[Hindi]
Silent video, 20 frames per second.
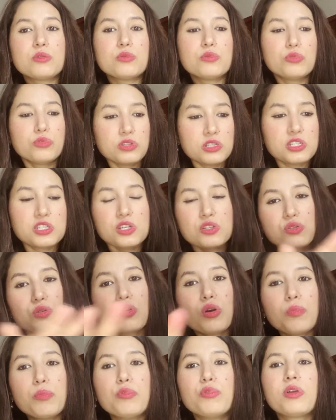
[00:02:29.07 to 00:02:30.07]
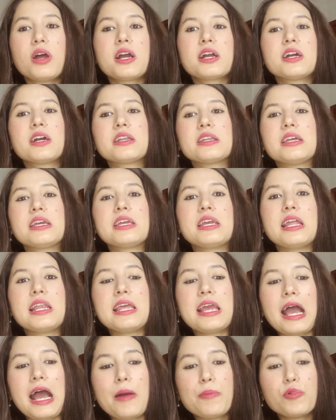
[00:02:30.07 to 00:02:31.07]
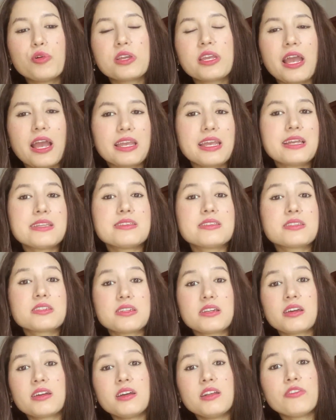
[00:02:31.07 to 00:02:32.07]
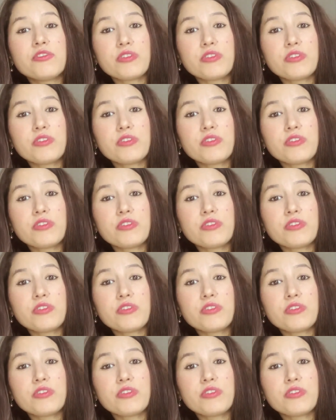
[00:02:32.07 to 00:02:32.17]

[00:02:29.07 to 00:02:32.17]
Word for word: उन चीज़ों को पूरा करने के लिए आपको क्या क्या स्ट्रगल